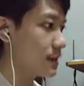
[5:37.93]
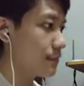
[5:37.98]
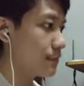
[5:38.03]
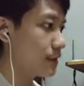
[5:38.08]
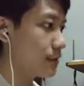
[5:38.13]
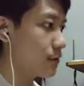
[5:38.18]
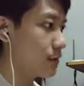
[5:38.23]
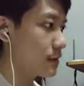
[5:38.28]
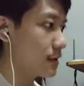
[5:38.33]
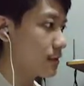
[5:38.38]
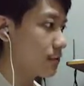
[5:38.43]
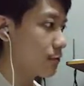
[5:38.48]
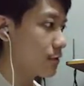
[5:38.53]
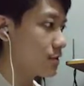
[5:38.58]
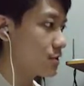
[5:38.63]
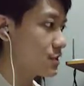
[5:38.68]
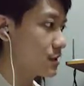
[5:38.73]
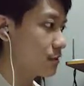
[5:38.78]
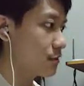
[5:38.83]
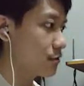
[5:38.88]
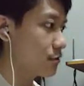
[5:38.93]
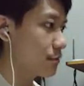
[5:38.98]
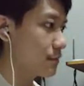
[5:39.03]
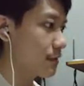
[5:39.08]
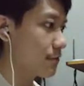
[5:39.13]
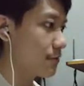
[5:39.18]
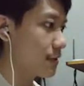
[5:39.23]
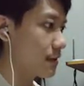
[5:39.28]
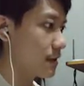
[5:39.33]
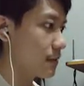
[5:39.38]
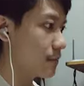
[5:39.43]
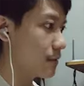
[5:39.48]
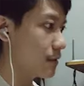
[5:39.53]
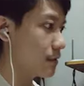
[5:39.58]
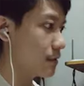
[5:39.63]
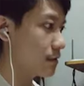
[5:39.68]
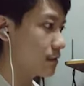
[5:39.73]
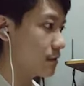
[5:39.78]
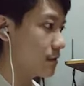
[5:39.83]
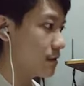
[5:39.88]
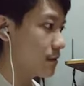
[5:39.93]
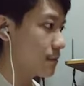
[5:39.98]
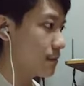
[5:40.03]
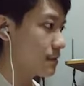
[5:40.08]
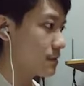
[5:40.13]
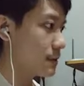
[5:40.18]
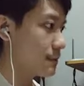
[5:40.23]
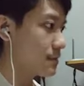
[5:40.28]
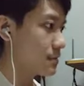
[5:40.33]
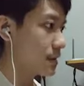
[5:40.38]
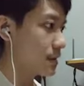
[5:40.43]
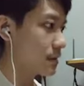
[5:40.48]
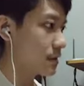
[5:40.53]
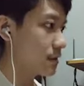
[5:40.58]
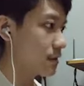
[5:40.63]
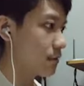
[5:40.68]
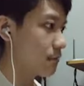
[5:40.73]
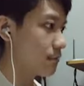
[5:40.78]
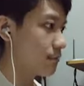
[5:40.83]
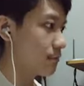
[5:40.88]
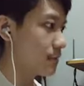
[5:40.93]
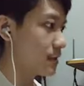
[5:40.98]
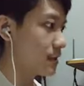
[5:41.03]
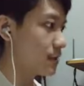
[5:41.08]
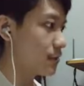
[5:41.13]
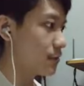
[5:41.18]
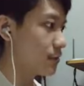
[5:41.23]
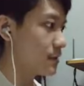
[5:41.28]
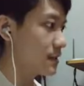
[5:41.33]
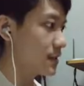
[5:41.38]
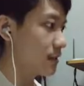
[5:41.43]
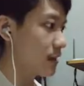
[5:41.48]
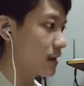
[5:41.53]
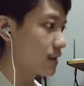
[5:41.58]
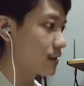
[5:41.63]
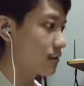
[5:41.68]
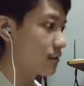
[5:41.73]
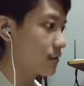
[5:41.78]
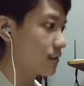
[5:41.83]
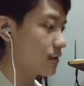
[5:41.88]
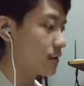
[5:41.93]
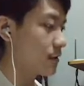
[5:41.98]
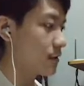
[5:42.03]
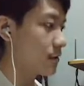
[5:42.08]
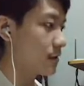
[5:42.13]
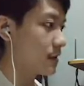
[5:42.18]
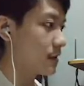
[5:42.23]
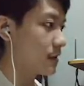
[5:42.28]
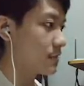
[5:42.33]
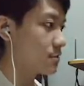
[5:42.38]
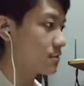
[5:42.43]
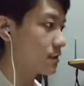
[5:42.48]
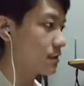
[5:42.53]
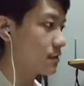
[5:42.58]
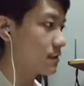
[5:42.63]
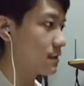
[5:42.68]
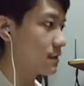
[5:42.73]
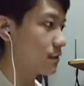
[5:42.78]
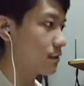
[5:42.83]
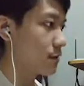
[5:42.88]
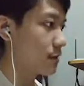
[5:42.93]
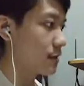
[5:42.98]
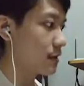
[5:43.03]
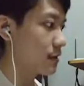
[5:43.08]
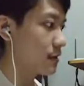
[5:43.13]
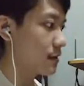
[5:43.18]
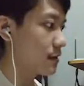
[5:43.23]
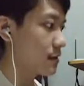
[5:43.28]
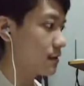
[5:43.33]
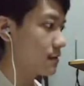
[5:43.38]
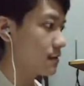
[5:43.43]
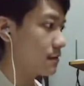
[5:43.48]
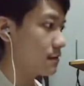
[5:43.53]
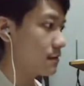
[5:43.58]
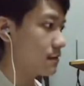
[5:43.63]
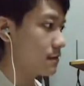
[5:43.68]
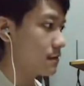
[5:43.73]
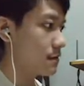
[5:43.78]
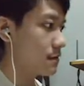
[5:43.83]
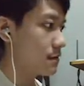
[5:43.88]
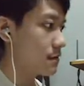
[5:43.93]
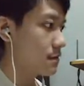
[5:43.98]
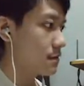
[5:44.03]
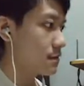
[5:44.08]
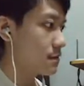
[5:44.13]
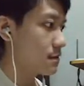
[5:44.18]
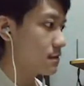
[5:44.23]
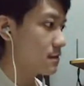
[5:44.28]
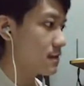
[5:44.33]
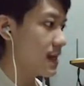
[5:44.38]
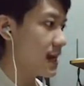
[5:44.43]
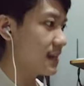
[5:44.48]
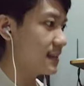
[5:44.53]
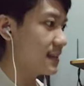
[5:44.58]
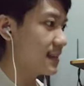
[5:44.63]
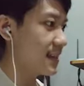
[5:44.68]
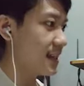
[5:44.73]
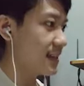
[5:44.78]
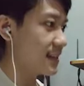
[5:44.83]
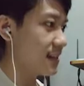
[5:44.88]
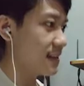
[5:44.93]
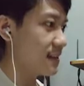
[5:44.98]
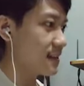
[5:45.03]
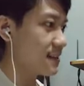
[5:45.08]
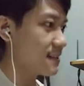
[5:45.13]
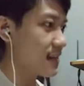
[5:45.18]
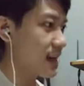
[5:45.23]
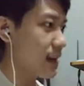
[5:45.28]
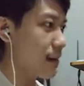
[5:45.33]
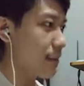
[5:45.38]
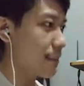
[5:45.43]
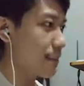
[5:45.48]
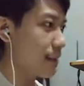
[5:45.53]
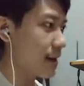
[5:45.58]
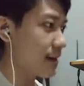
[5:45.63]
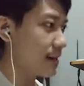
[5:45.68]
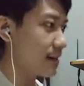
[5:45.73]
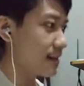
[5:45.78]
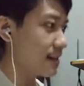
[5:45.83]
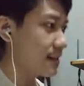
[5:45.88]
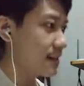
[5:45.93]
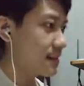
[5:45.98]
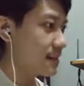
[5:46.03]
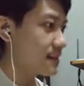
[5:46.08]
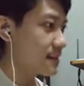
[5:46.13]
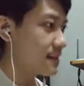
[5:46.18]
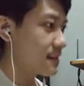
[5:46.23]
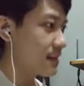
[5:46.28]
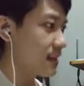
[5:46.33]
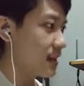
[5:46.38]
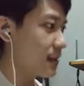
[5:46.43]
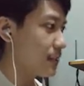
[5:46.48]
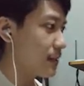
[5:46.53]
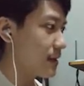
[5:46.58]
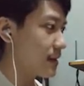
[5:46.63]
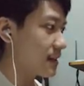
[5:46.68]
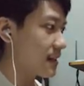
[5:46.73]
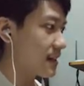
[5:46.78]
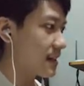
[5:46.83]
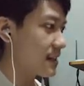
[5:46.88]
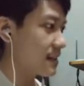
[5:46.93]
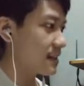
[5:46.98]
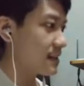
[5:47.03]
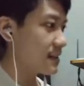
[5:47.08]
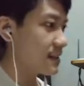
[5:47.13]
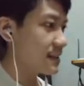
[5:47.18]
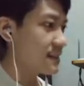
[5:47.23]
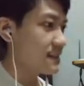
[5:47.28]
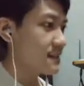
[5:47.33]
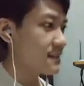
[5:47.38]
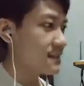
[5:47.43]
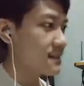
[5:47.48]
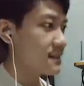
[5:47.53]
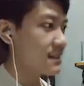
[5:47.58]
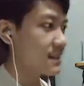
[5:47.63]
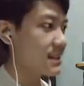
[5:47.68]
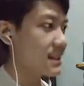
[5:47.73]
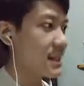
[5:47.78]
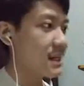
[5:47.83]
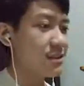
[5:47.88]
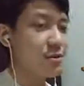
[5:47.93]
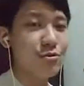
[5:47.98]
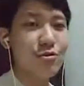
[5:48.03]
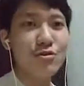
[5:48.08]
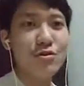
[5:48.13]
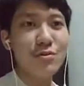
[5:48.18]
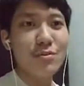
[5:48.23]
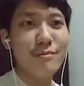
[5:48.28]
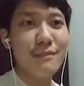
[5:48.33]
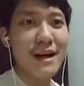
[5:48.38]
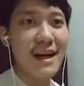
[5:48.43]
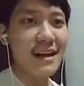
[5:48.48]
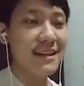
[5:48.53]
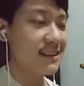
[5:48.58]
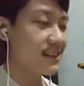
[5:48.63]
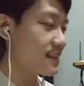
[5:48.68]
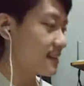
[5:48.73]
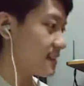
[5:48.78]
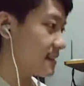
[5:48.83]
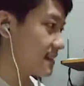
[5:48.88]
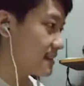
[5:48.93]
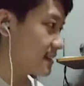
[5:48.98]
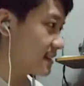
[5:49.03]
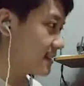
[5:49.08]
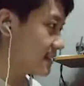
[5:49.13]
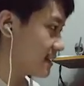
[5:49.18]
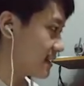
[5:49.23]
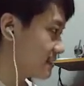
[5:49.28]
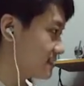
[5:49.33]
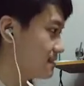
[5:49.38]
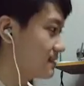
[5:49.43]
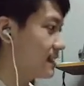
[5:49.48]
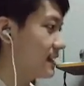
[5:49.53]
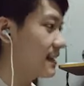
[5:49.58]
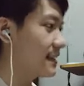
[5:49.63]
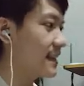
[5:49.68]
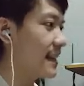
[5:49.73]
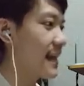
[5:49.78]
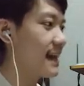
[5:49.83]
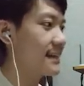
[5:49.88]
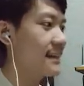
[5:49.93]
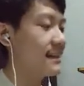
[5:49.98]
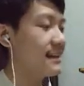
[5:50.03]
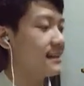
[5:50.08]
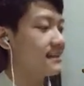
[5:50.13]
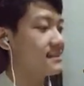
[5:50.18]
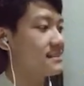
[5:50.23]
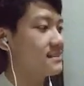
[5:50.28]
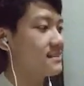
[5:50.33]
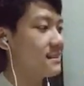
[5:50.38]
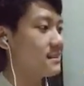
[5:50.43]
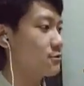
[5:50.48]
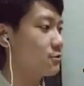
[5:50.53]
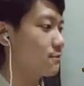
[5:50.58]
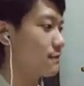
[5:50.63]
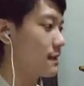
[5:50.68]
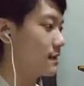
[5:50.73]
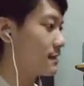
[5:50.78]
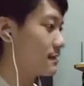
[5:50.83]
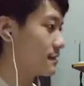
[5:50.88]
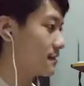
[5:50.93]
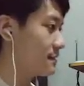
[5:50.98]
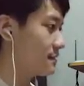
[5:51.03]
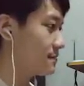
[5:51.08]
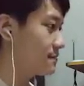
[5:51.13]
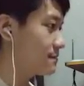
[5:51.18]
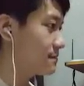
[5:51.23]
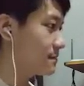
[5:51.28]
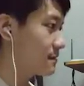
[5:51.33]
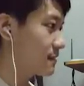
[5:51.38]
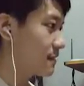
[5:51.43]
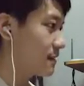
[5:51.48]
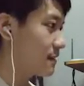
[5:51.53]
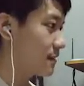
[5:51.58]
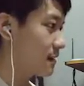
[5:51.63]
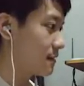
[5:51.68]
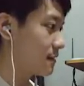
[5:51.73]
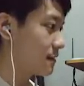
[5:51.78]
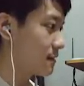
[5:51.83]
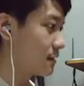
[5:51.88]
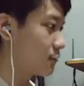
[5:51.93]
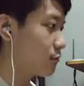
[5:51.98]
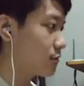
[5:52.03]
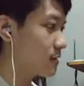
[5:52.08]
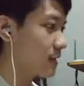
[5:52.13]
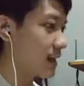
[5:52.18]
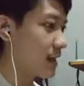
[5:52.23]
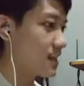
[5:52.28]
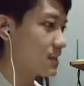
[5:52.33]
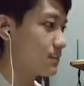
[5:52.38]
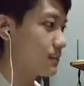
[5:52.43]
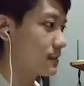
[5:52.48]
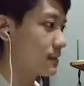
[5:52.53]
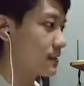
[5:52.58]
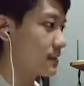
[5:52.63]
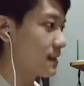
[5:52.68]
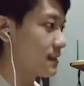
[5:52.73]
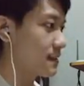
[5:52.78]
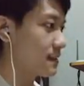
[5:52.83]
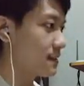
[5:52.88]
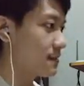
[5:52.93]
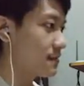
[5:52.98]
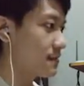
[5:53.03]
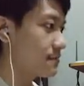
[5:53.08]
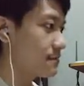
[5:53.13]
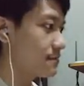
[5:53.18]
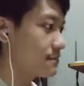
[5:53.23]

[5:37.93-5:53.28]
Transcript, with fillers: depth recorded was shown to be far beyond possible structure of the building and real surrounding. Oke. Okay. Jadi kita udah sampai di bagian 100 meter ya guys. Dikit lagi guys, 100 meter ya ini gue udah kayak spitan aja ya